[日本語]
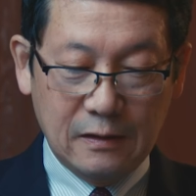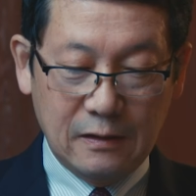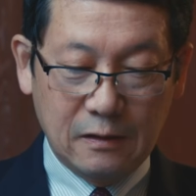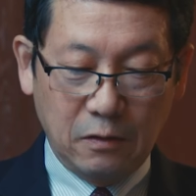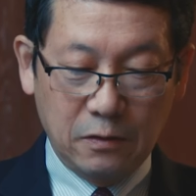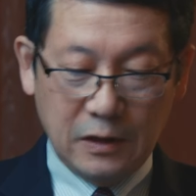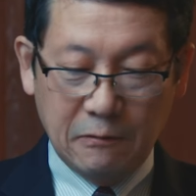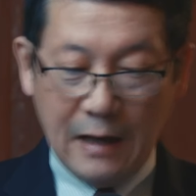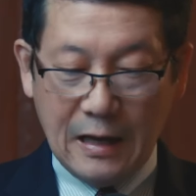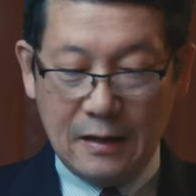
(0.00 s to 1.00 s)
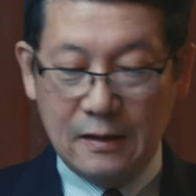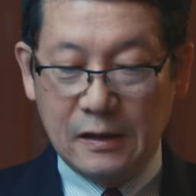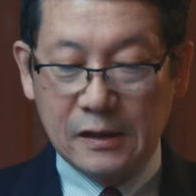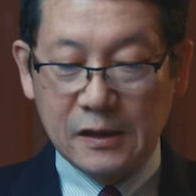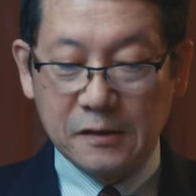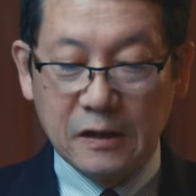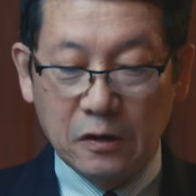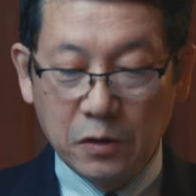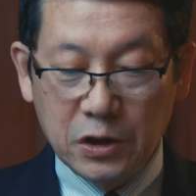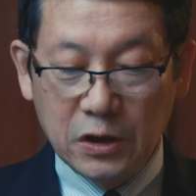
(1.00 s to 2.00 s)
えー、この日は杉
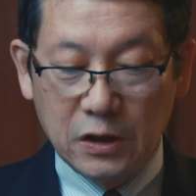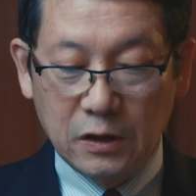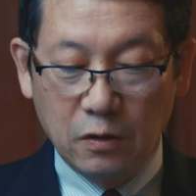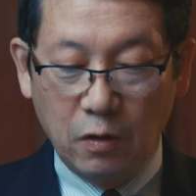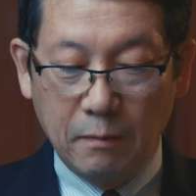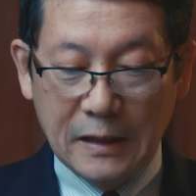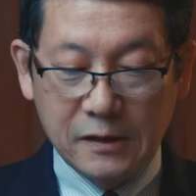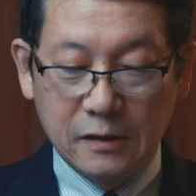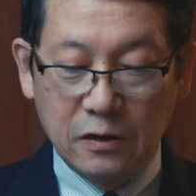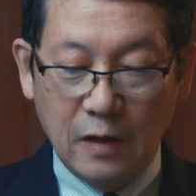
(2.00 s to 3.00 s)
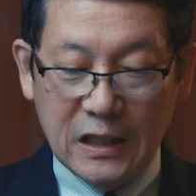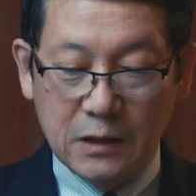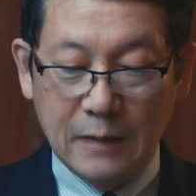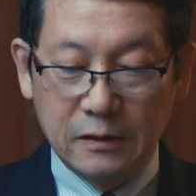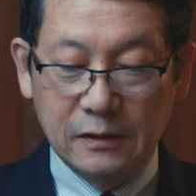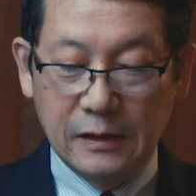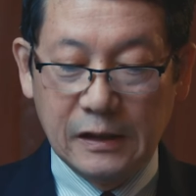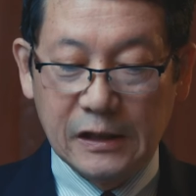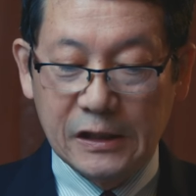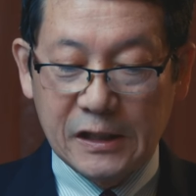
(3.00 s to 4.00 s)
越の祭りの始まる
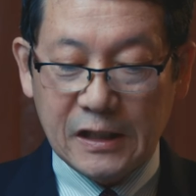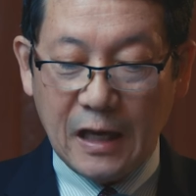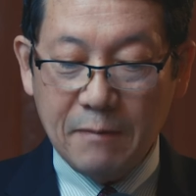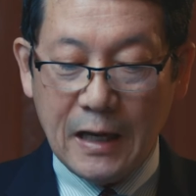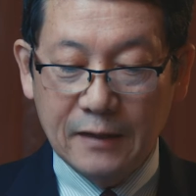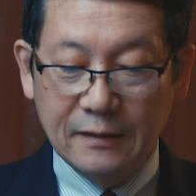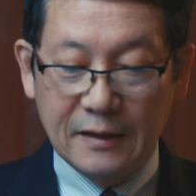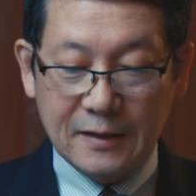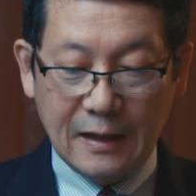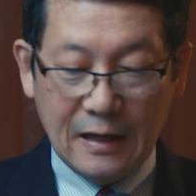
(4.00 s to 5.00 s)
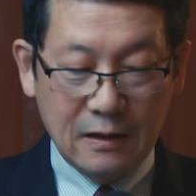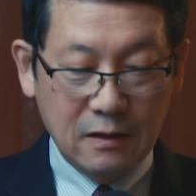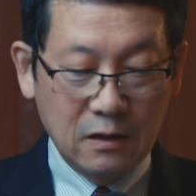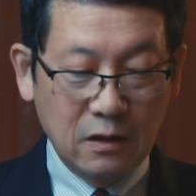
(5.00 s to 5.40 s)
5日前ですから、